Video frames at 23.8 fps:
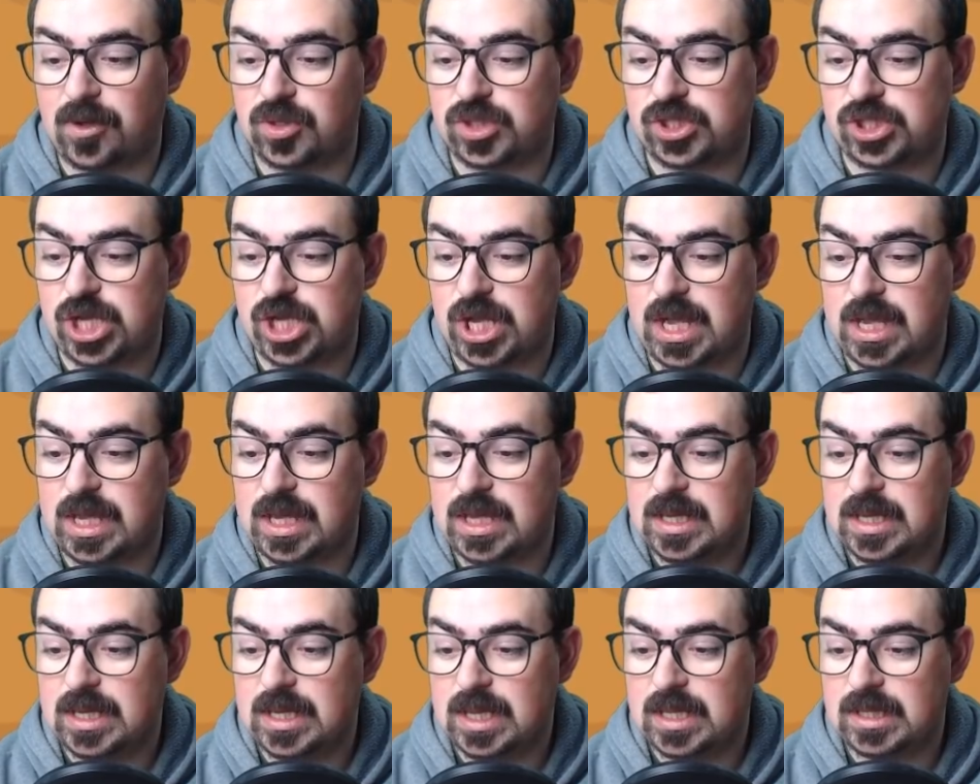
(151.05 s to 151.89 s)
Così,
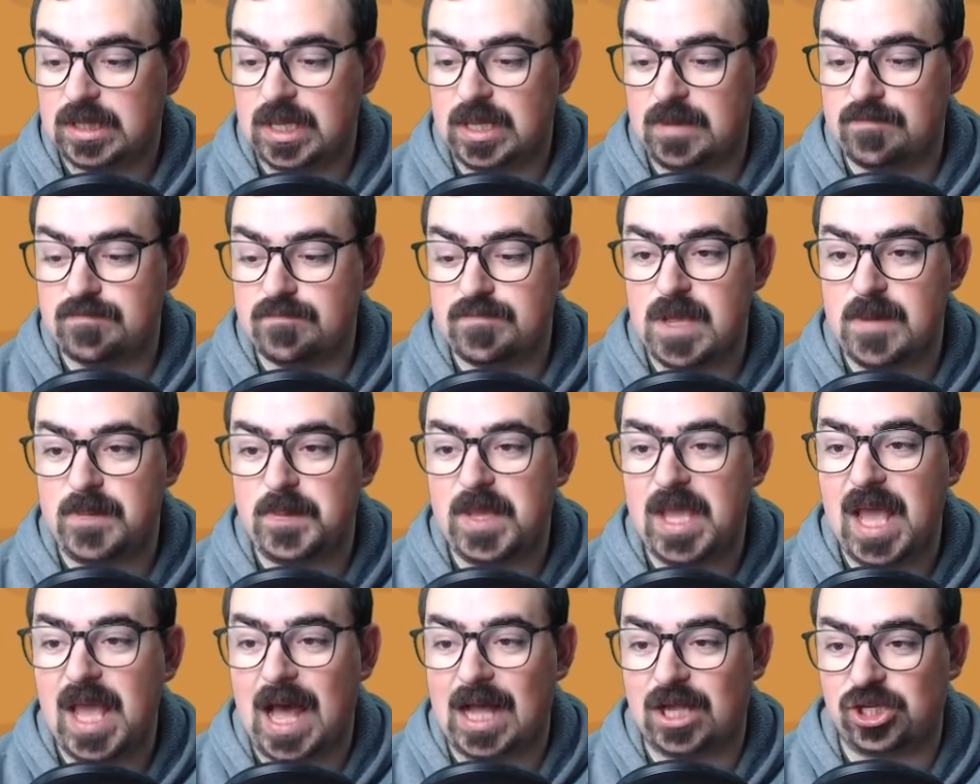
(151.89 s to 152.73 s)
mi
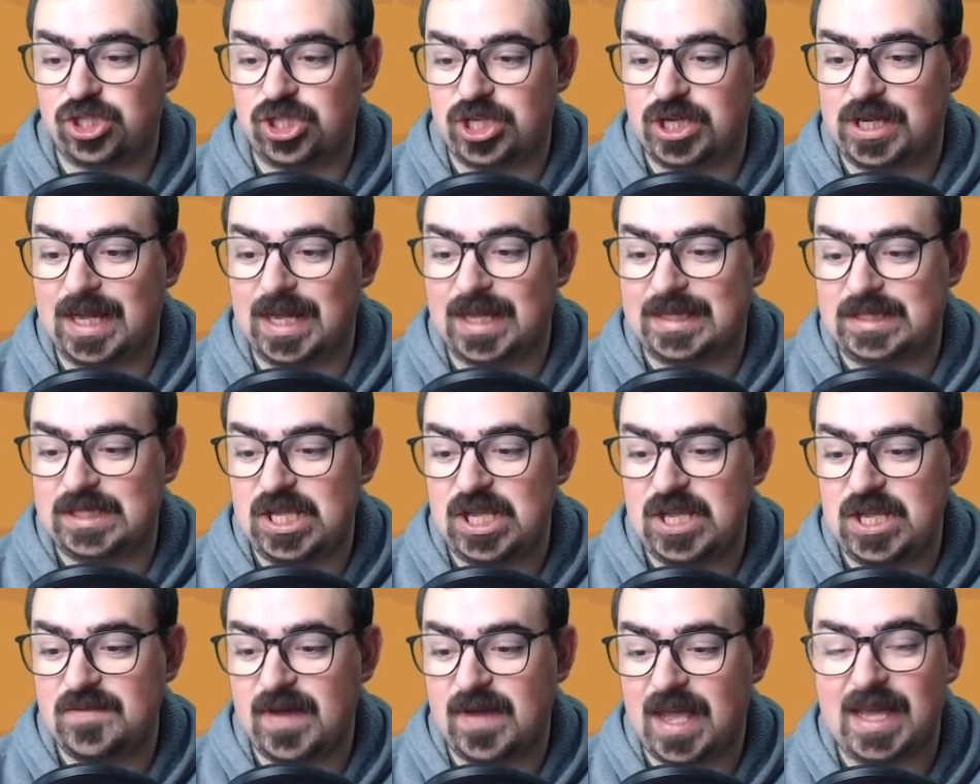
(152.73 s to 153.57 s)
piaci,
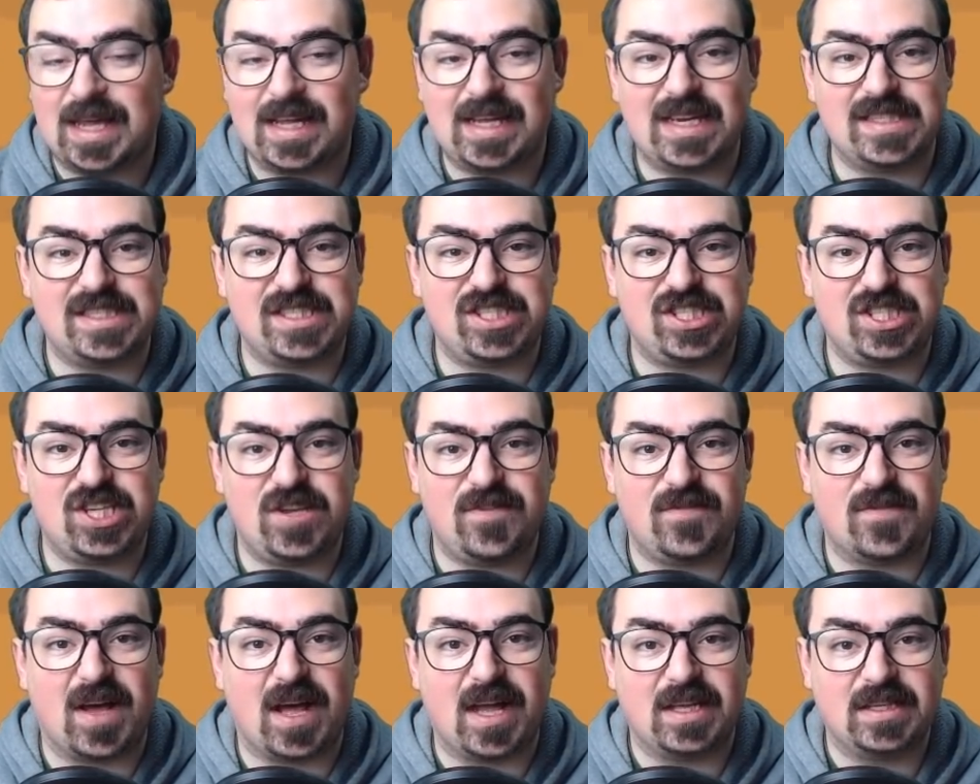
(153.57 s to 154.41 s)
cattiva e
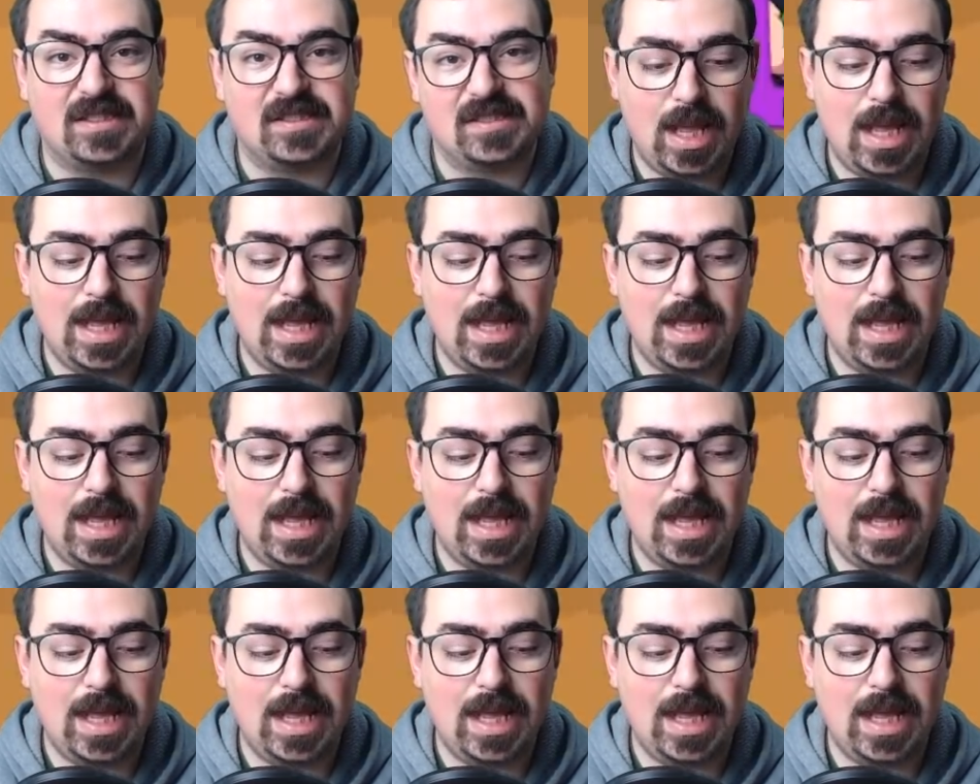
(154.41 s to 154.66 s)
aggressiva.